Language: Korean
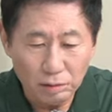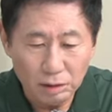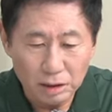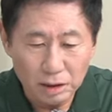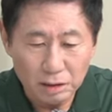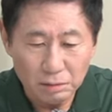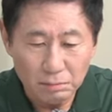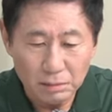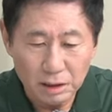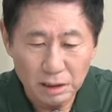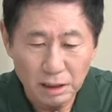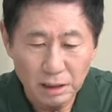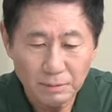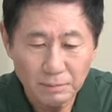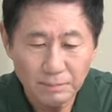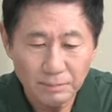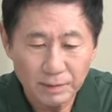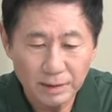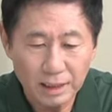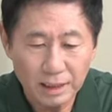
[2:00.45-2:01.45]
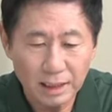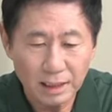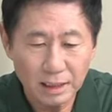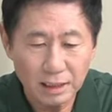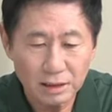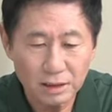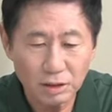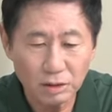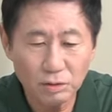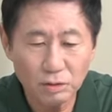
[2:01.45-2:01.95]
있답니다. 네,
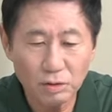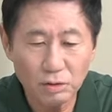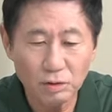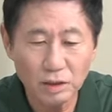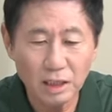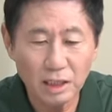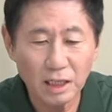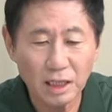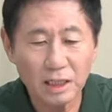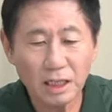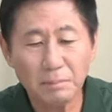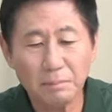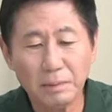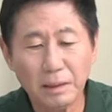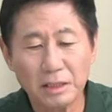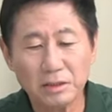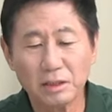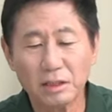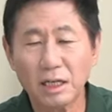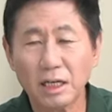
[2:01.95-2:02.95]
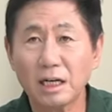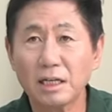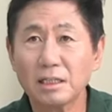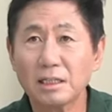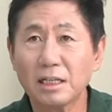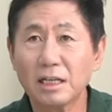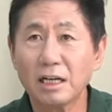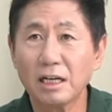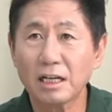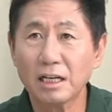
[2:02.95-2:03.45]
전공의가 다 빠져나간
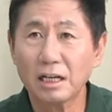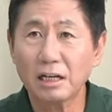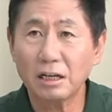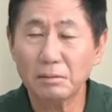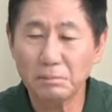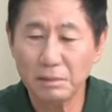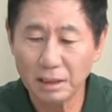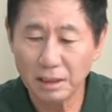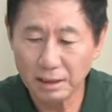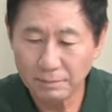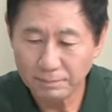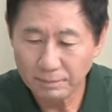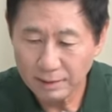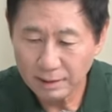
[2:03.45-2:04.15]
상황이라고 합니다.